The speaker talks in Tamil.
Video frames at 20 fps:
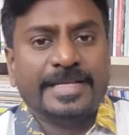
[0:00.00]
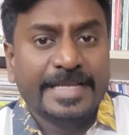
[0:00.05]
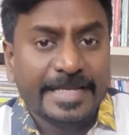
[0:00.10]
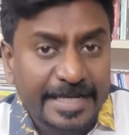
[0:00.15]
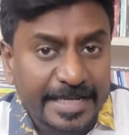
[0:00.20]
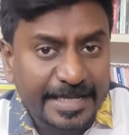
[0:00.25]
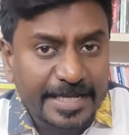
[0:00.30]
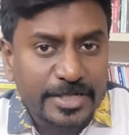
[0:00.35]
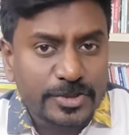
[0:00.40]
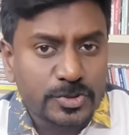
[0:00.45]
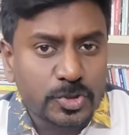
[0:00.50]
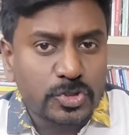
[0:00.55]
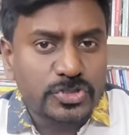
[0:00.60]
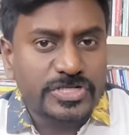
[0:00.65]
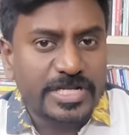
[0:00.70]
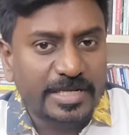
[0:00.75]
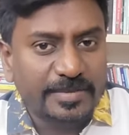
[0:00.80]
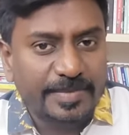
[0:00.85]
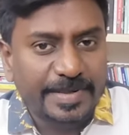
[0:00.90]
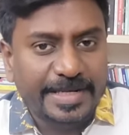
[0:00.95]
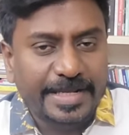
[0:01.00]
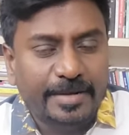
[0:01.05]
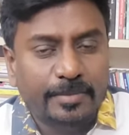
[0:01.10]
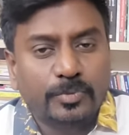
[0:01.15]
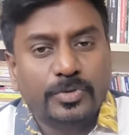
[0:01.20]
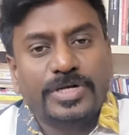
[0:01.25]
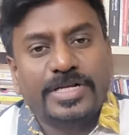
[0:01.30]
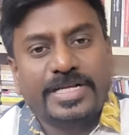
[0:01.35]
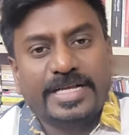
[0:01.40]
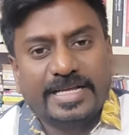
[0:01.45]
இன்னைக்கு சோஷியல் மீடியா
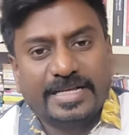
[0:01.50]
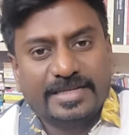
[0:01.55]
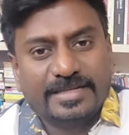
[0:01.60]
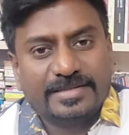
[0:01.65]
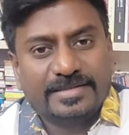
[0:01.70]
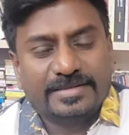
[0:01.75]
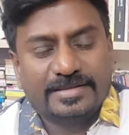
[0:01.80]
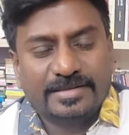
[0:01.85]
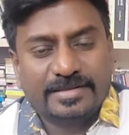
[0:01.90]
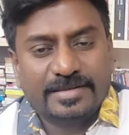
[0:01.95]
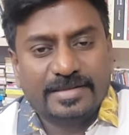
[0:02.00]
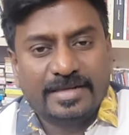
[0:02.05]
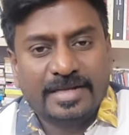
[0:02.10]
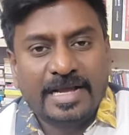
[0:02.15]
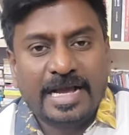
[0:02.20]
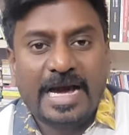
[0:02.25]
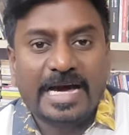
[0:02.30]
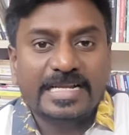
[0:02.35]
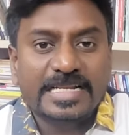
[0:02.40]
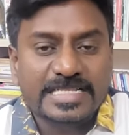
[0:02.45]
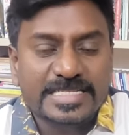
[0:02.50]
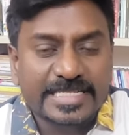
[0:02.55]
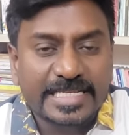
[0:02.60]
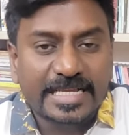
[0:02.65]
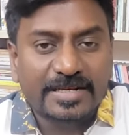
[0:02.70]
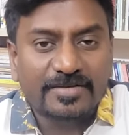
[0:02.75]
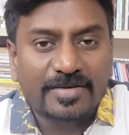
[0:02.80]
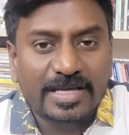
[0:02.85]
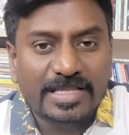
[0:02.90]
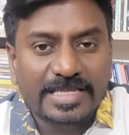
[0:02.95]
முழுக்க
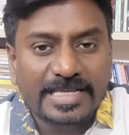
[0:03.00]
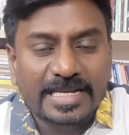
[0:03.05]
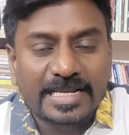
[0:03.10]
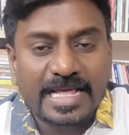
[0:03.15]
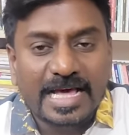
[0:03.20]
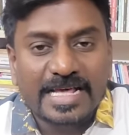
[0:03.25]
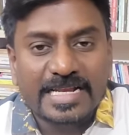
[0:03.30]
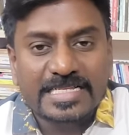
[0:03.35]
அரசியல்வாதிகள்